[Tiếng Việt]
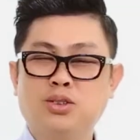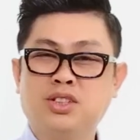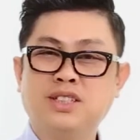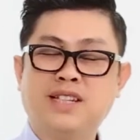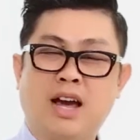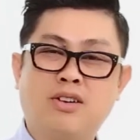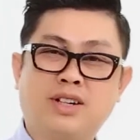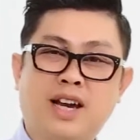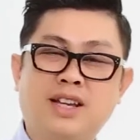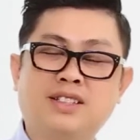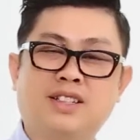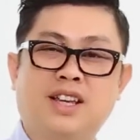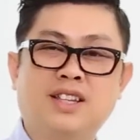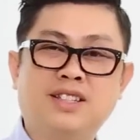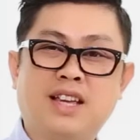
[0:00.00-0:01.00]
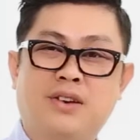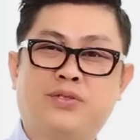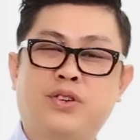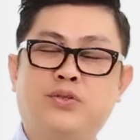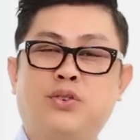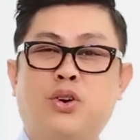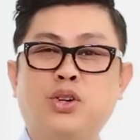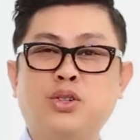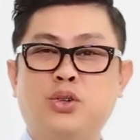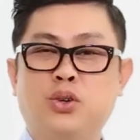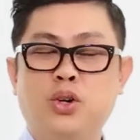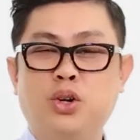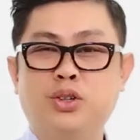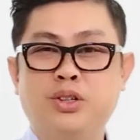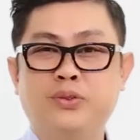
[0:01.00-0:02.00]
chào tất cả các anh chị nhà phân
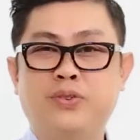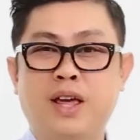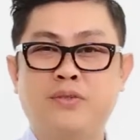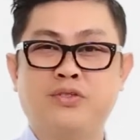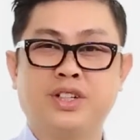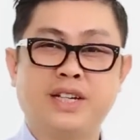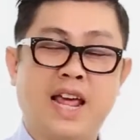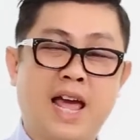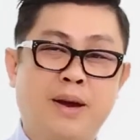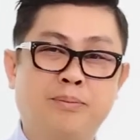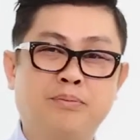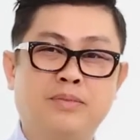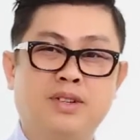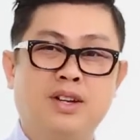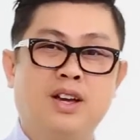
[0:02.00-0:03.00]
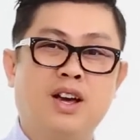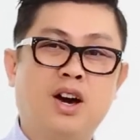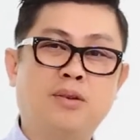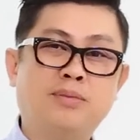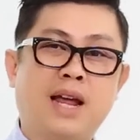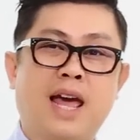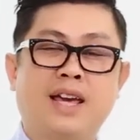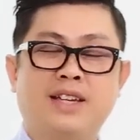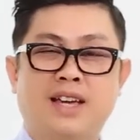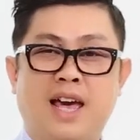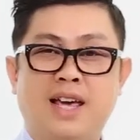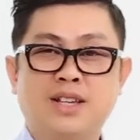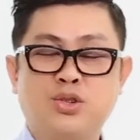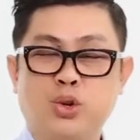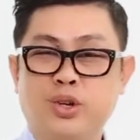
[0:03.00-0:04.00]
phối của Oriflame Việt Nam Hôm
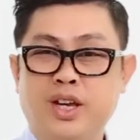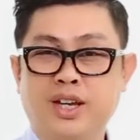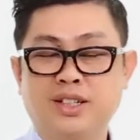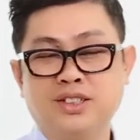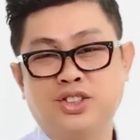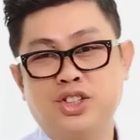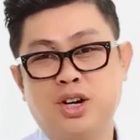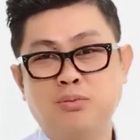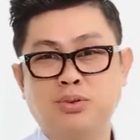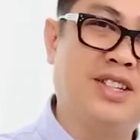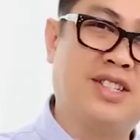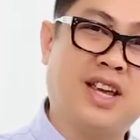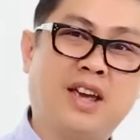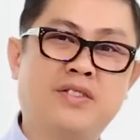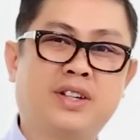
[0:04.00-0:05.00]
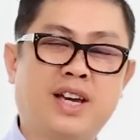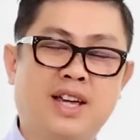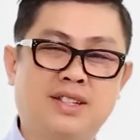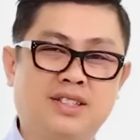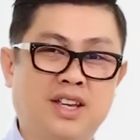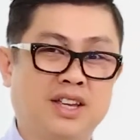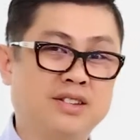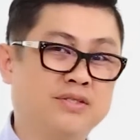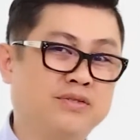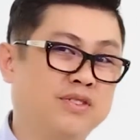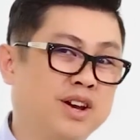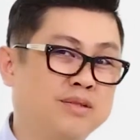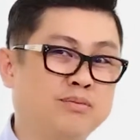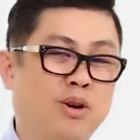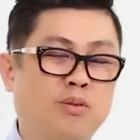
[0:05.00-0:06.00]
nay Hải xuất hiện chia sẻ với các anh chị
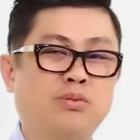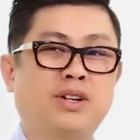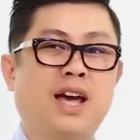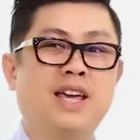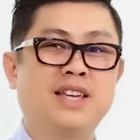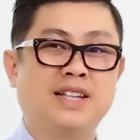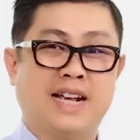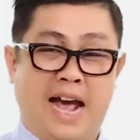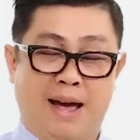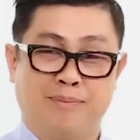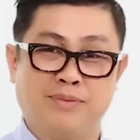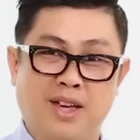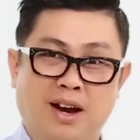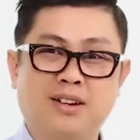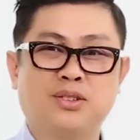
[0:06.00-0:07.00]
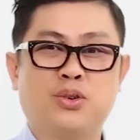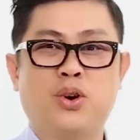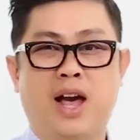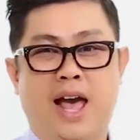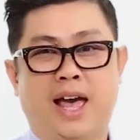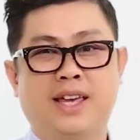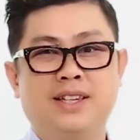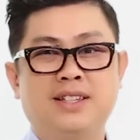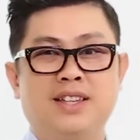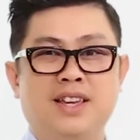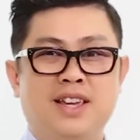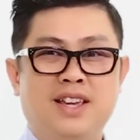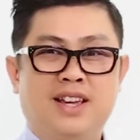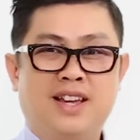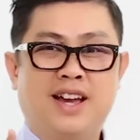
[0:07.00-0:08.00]
về một cái cảm nhận của Hải
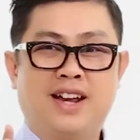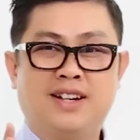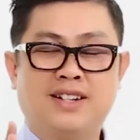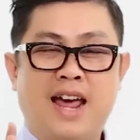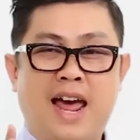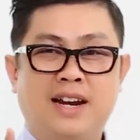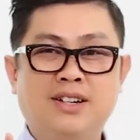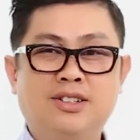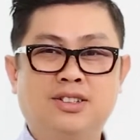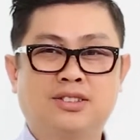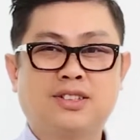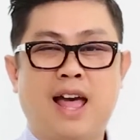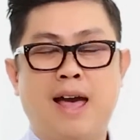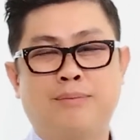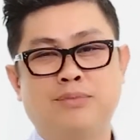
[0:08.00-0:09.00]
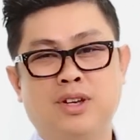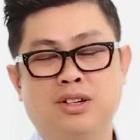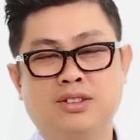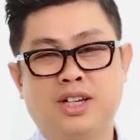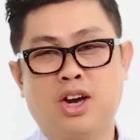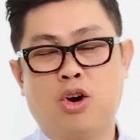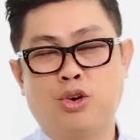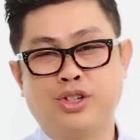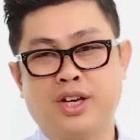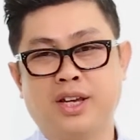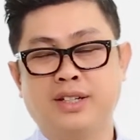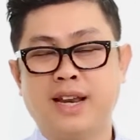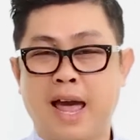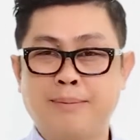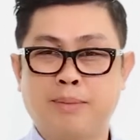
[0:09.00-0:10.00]
à, đã được tham dự cái hội
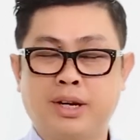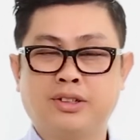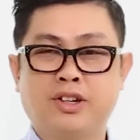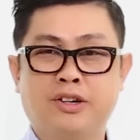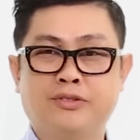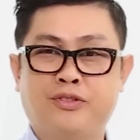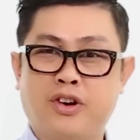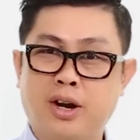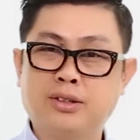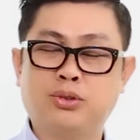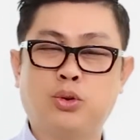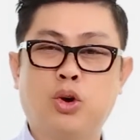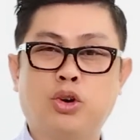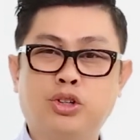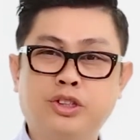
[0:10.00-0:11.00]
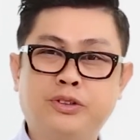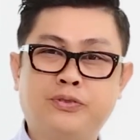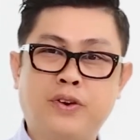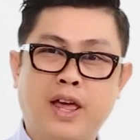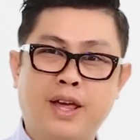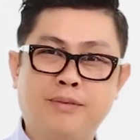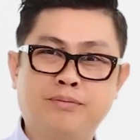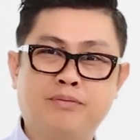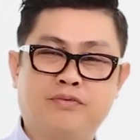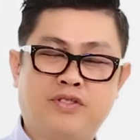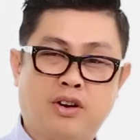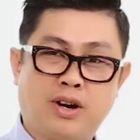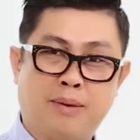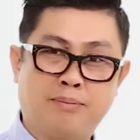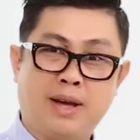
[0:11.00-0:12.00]
nghị Diamond Conference của Oriflame
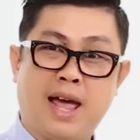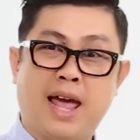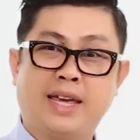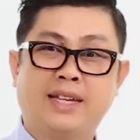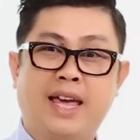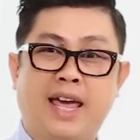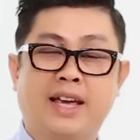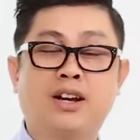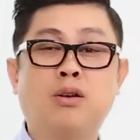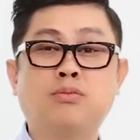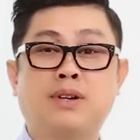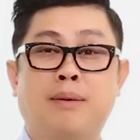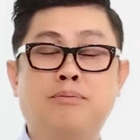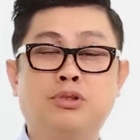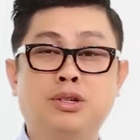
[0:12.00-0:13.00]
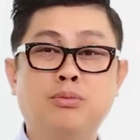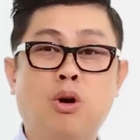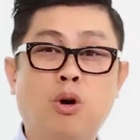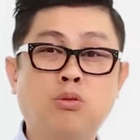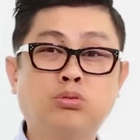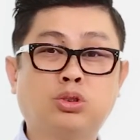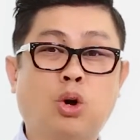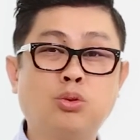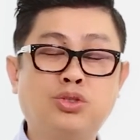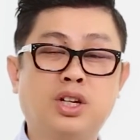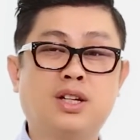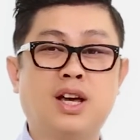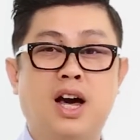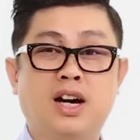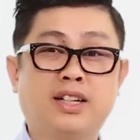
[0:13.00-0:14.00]
vào năm 2014 tổ
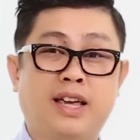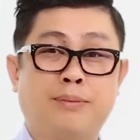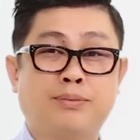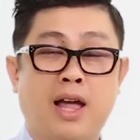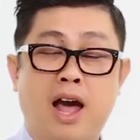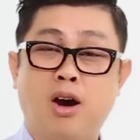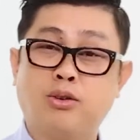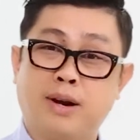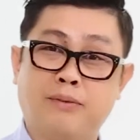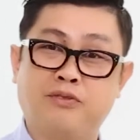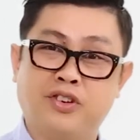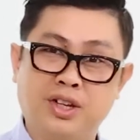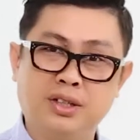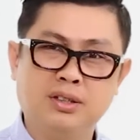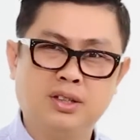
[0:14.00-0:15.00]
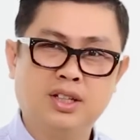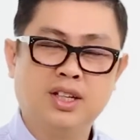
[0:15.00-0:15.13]
chức ở Cape Town, Nam Phi